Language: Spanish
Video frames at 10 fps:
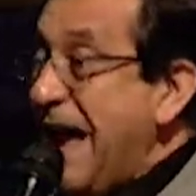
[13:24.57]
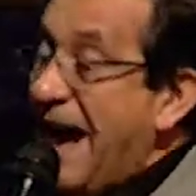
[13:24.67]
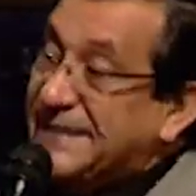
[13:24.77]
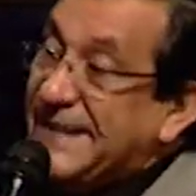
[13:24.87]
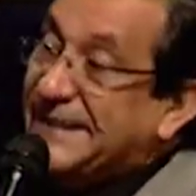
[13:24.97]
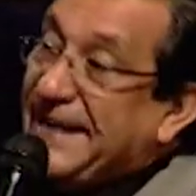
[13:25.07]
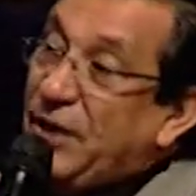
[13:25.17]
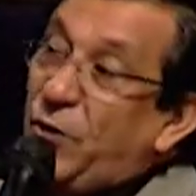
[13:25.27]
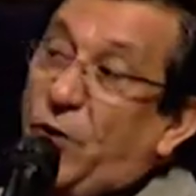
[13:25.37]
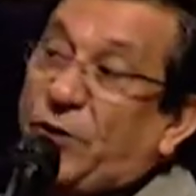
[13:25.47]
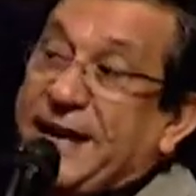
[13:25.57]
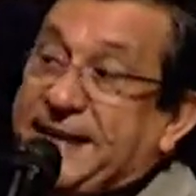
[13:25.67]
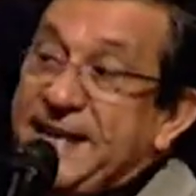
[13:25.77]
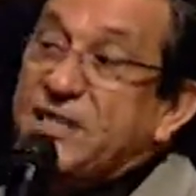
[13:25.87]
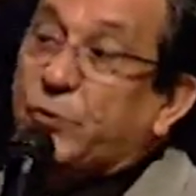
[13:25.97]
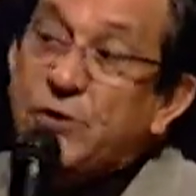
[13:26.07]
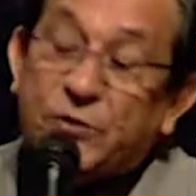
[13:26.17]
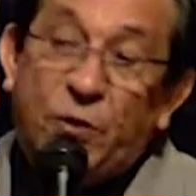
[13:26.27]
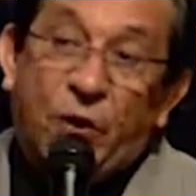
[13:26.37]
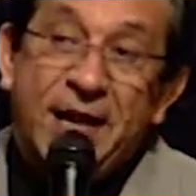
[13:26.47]
ha aceptado lo que Cristo
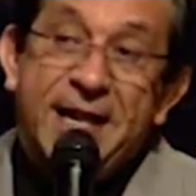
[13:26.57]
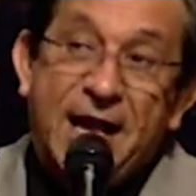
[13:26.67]
hizo en